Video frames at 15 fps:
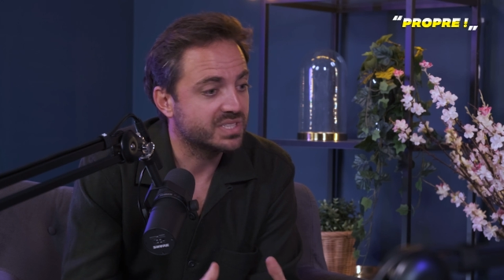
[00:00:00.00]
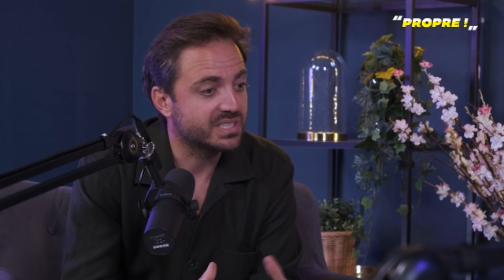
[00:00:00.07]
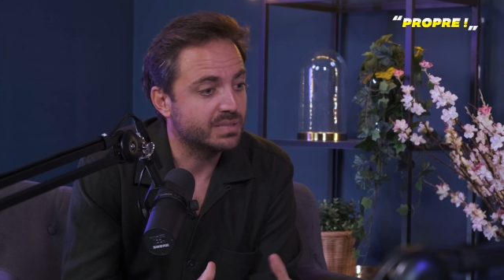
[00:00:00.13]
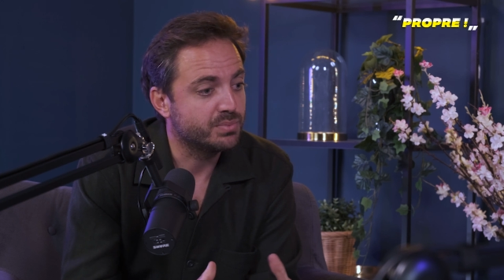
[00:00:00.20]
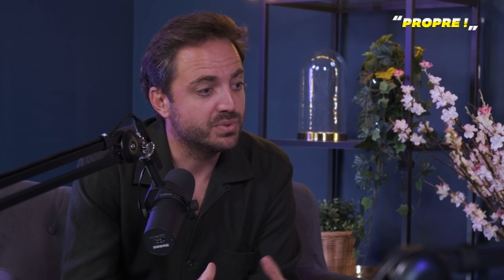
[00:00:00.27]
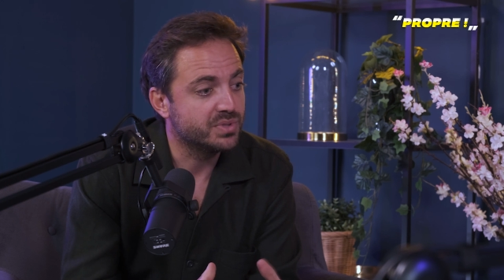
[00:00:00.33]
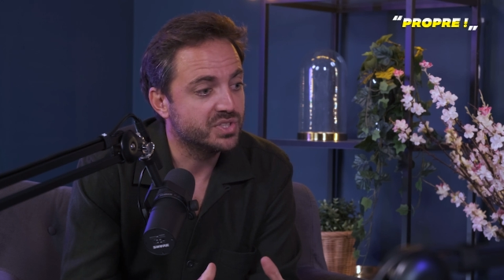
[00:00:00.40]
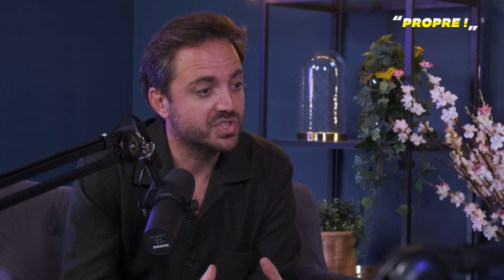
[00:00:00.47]
ça
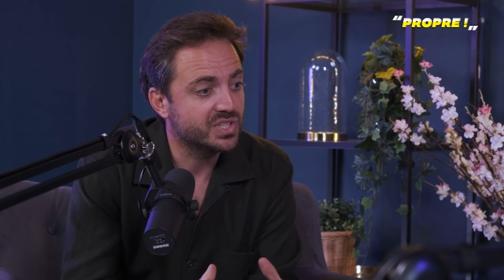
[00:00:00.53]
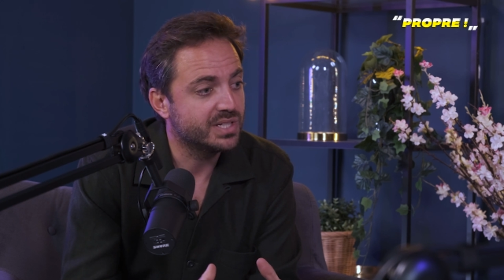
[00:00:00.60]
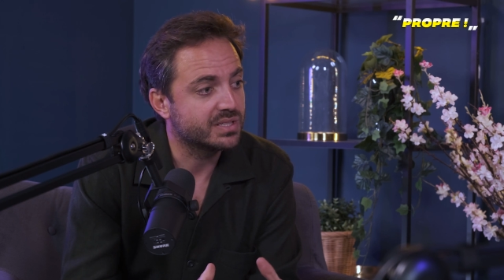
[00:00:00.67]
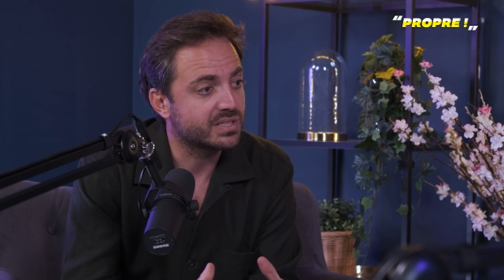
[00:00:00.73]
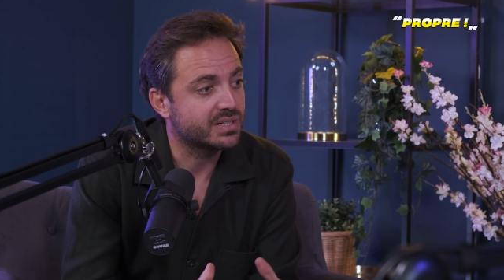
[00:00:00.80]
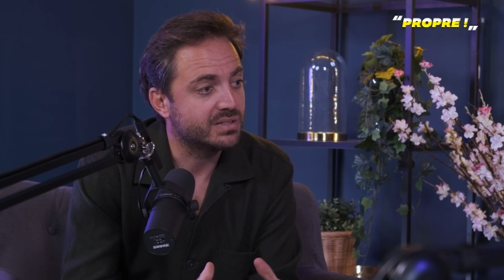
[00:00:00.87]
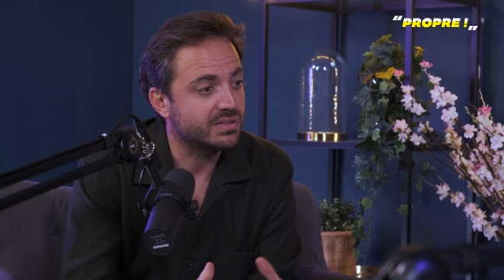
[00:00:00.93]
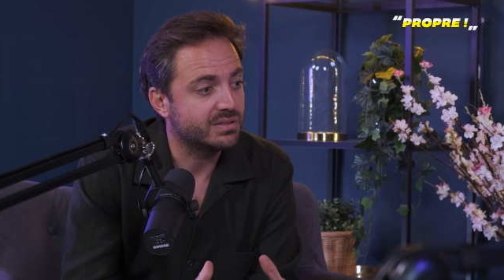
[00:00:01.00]
peut déjà
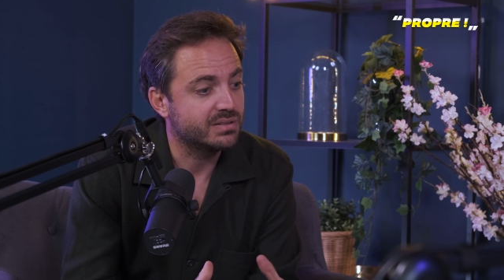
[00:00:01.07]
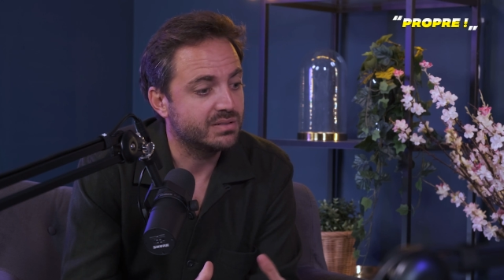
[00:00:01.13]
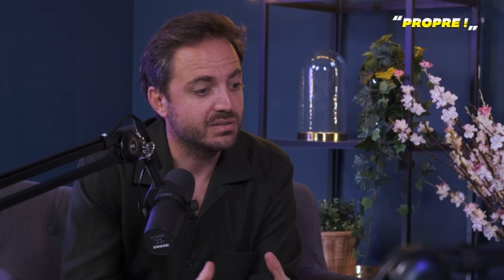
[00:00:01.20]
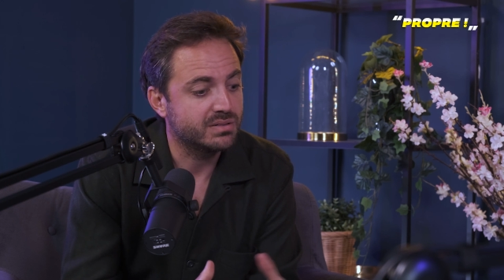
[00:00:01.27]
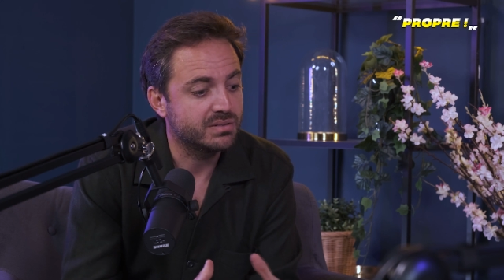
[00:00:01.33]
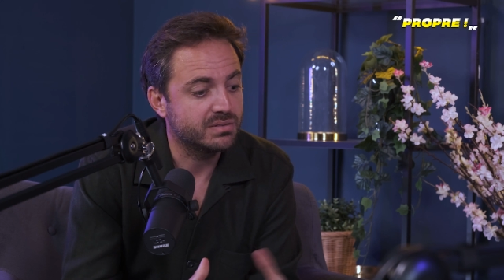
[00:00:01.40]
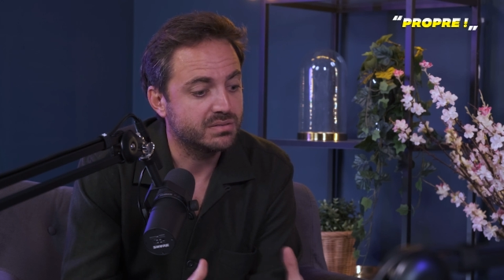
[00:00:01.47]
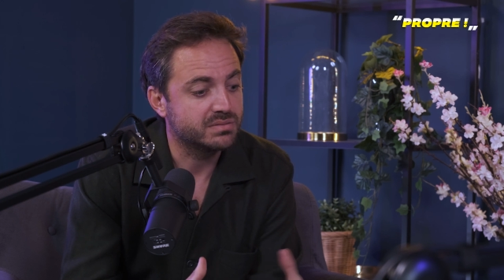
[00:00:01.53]
être
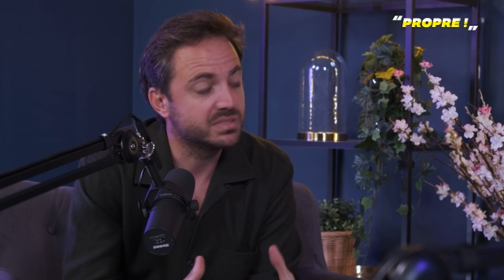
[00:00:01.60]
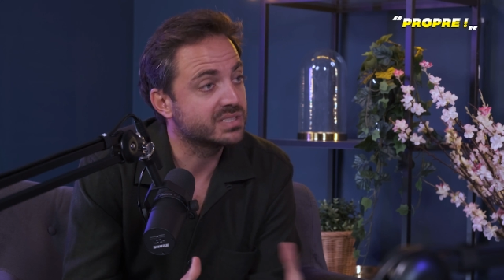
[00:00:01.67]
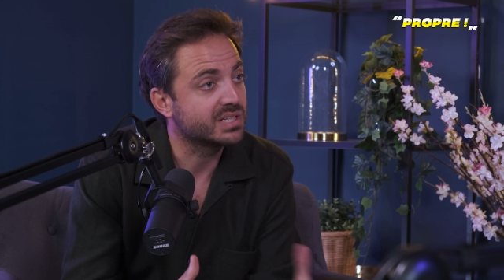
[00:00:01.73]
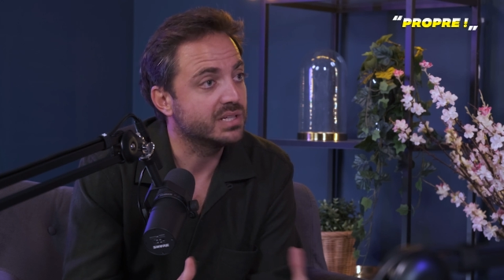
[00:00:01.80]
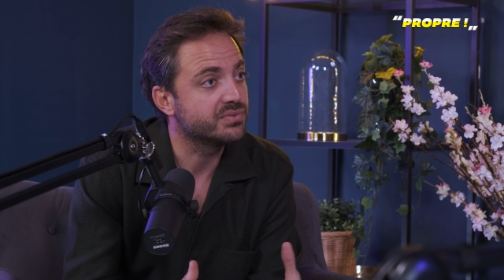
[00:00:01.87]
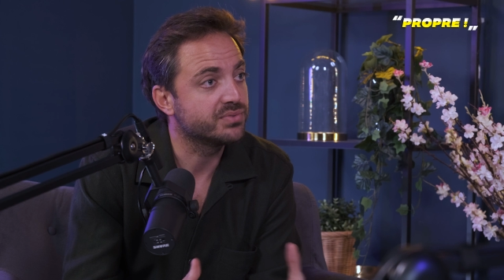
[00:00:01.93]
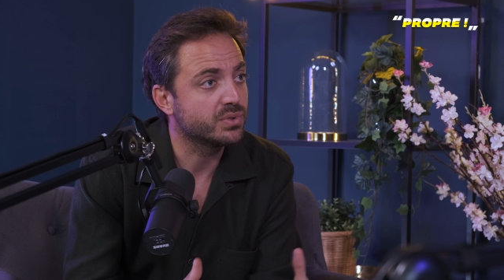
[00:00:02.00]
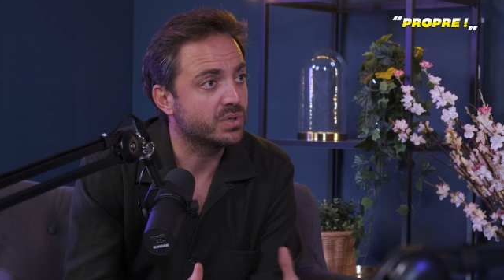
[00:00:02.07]
un
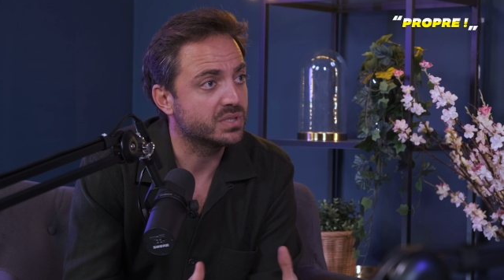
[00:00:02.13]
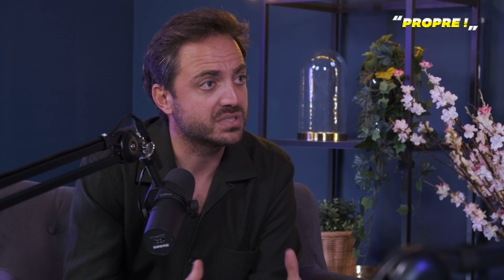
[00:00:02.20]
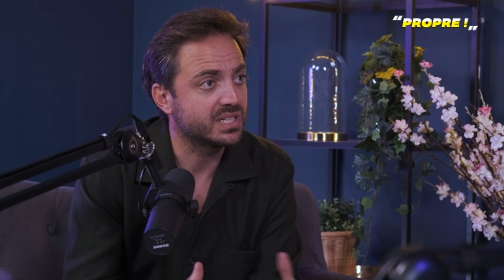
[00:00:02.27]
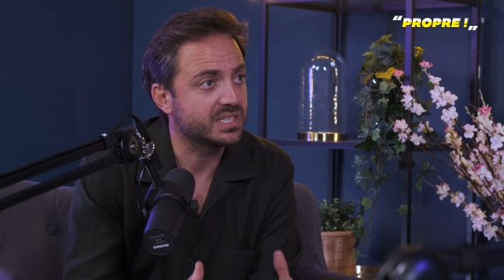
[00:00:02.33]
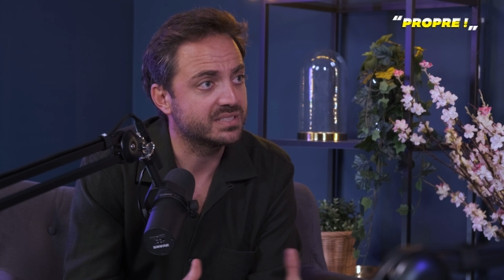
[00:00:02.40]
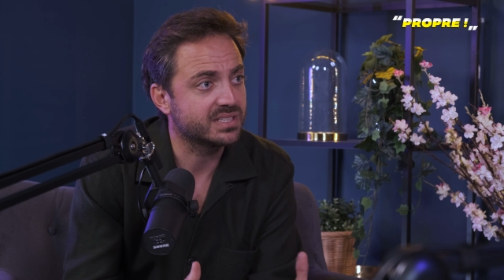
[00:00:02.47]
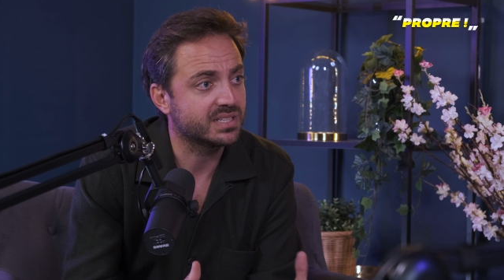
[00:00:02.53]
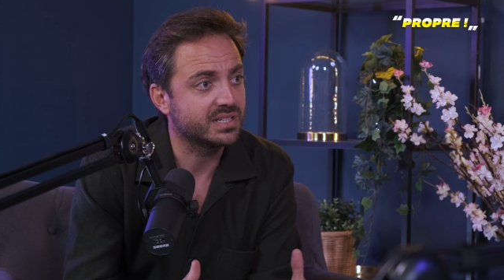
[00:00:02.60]
disqualifiant
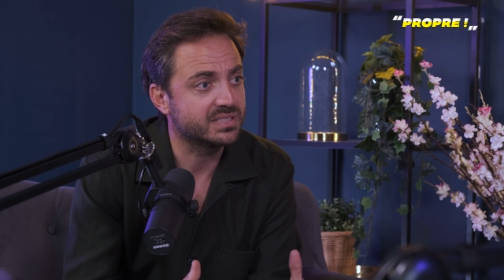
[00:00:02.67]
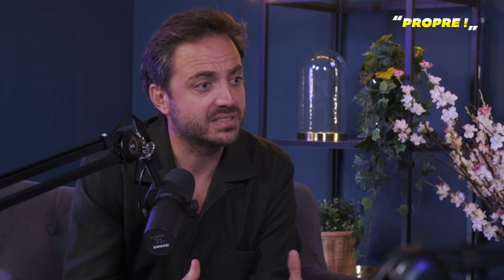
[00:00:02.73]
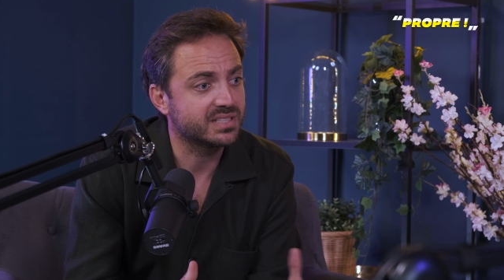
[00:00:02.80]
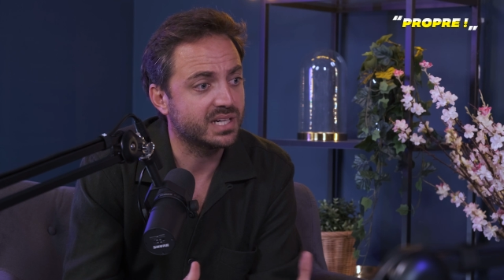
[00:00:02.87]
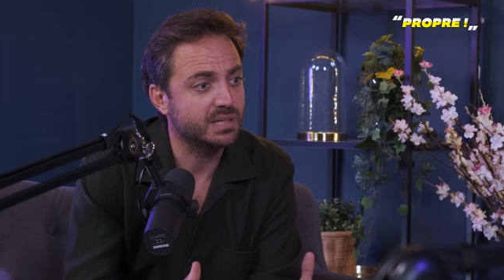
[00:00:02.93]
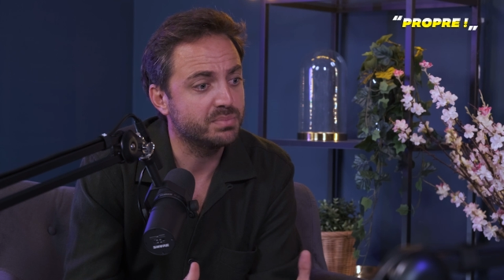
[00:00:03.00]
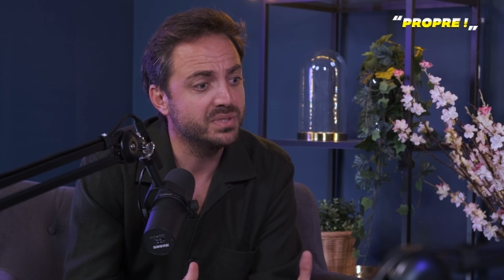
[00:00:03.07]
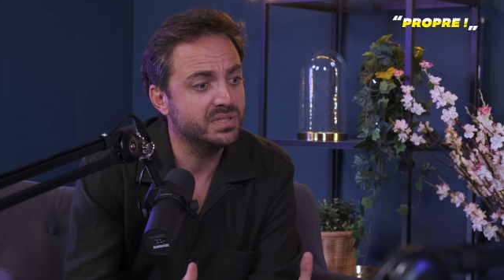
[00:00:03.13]
assez,
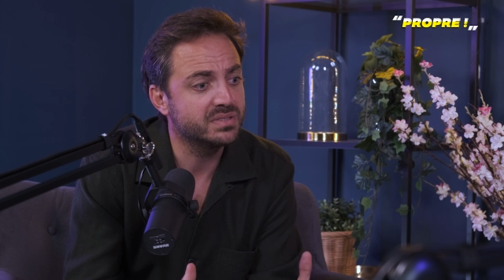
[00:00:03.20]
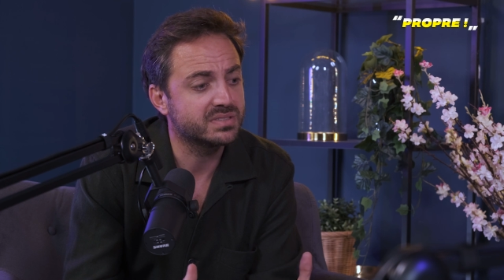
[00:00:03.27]
rapide.